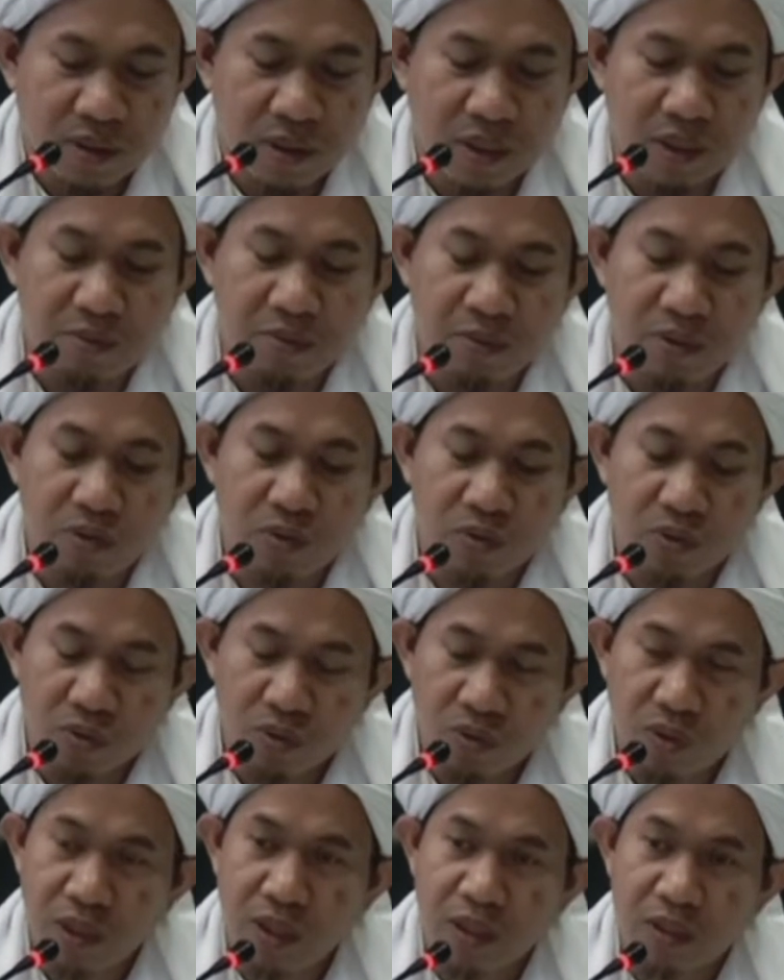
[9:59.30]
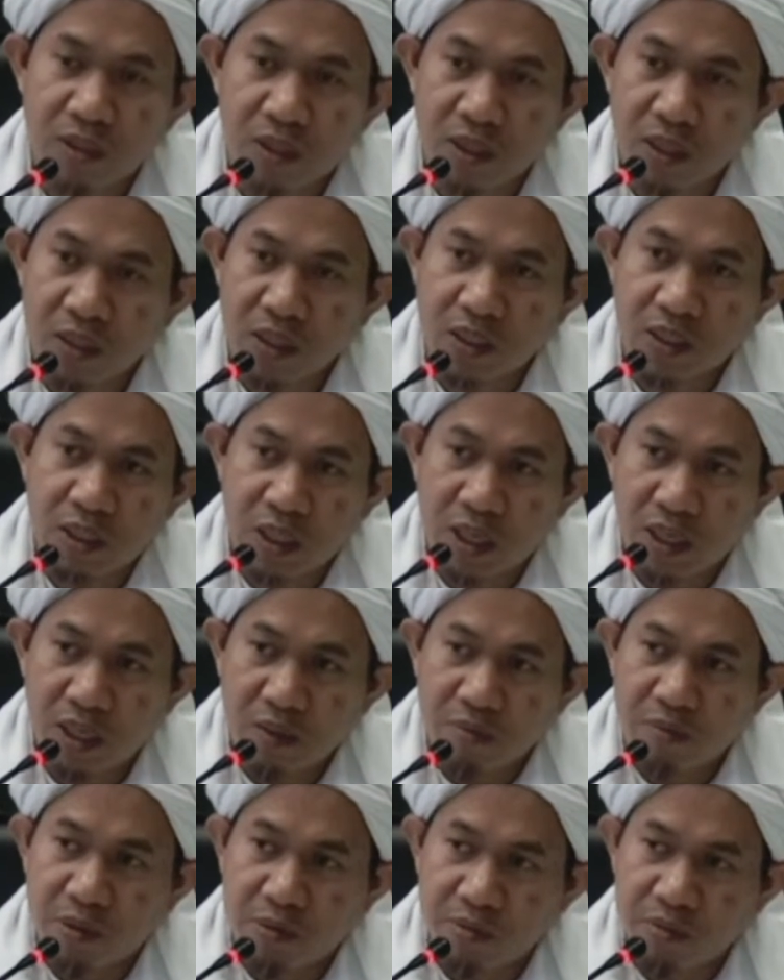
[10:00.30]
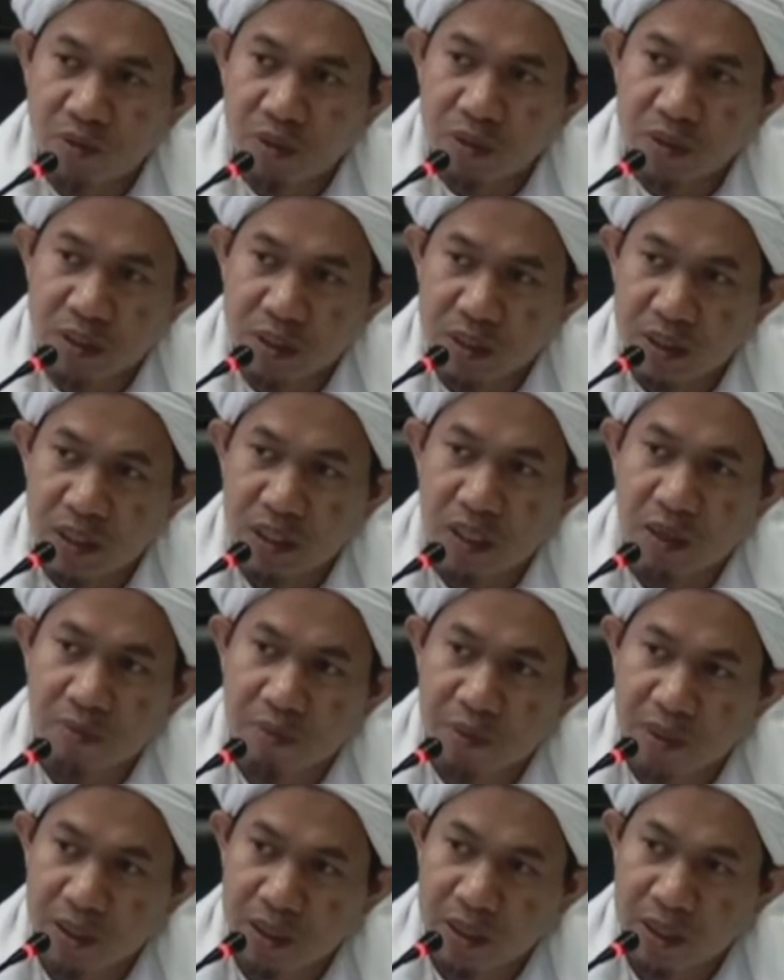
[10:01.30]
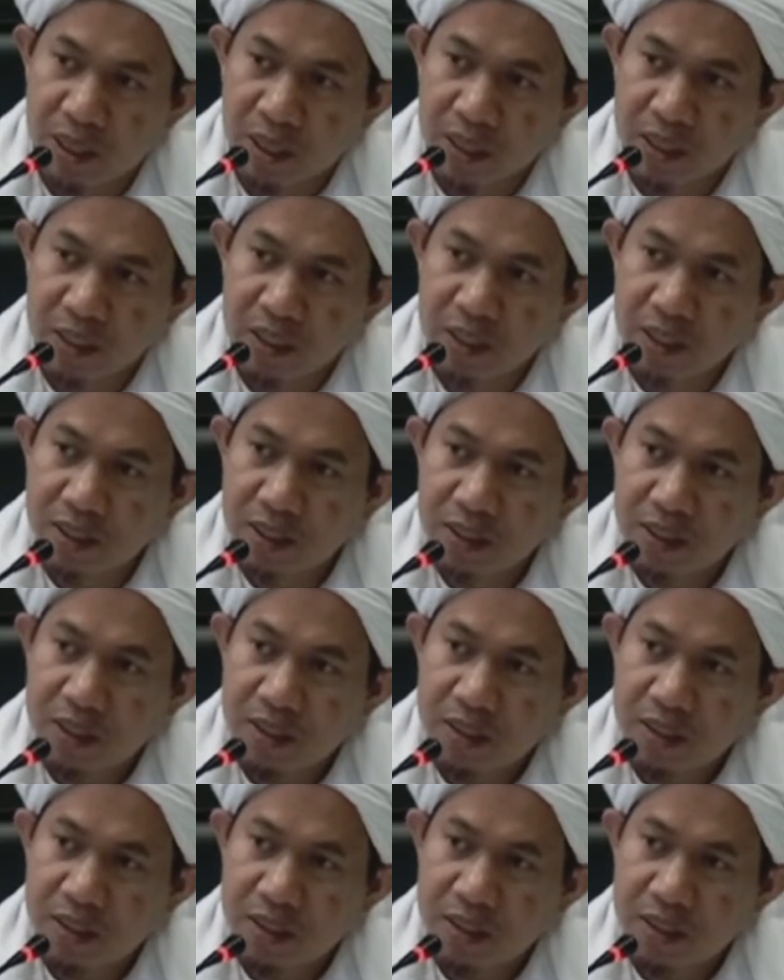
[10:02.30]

jadi menuduh istrinya telah berbuat zina kepada laki